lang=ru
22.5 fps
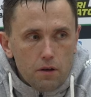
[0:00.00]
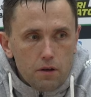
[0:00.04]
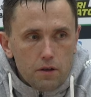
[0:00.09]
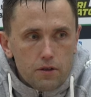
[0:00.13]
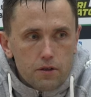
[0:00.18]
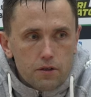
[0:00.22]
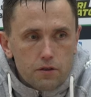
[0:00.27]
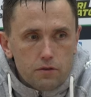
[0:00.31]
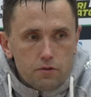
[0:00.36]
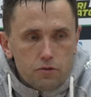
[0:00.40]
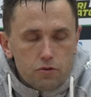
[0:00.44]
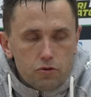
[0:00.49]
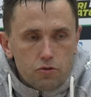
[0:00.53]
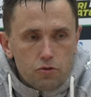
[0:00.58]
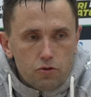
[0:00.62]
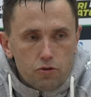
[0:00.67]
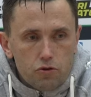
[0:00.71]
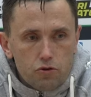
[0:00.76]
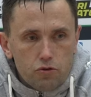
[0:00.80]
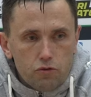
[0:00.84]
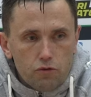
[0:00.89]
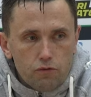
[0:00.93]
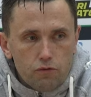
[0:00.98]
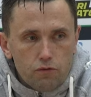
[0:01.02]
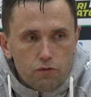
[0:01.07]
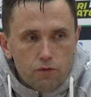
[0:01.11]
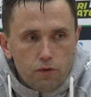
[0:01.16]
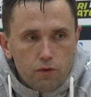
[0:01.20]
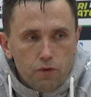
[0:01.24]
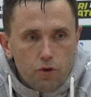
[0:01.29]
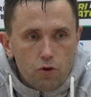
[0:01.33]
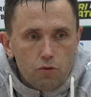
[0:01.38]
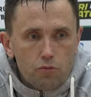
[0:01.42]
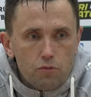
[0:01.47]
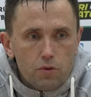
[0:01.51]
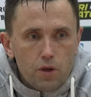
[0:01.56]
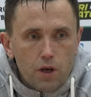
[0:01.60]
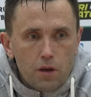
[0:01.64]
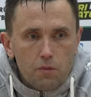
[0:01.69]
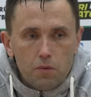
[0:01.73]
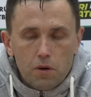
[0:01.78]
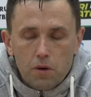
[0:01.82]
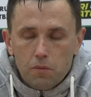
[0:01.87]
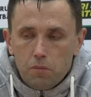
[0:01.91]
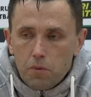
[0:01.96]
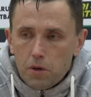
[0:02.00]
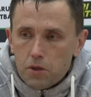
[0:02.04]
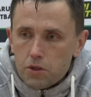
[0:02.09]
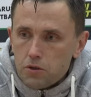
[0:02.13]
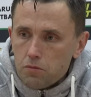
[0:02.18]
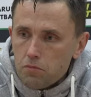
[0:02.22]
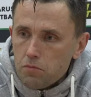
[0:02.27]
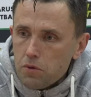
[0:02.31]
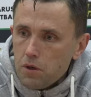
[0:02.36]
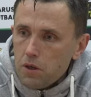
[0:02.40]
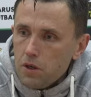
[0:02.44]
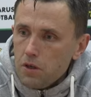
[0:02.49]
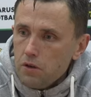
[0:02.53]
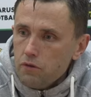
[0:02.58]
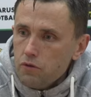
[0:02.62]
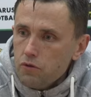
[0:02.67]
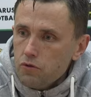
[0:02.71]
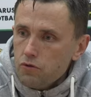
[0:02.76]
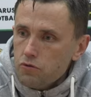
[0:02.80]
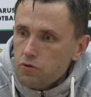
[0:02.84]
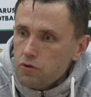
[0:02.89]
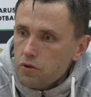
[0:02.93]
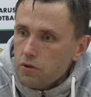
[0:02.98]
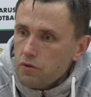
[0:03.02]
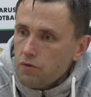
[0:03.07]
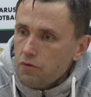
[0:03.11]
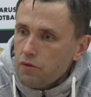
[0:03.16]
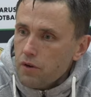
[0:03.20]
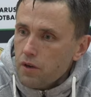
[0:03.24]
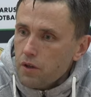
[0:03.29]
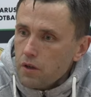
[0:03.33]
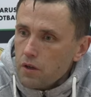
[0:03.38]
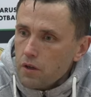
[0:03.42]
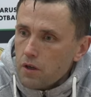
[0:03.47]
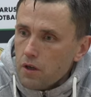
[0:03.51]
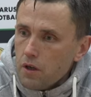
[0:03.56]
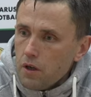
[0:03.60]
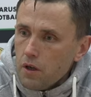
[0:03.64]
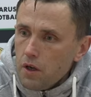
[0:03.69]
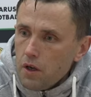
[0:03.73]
Единственное, что еще во втором тайме, опять же, были невынужденные фолы,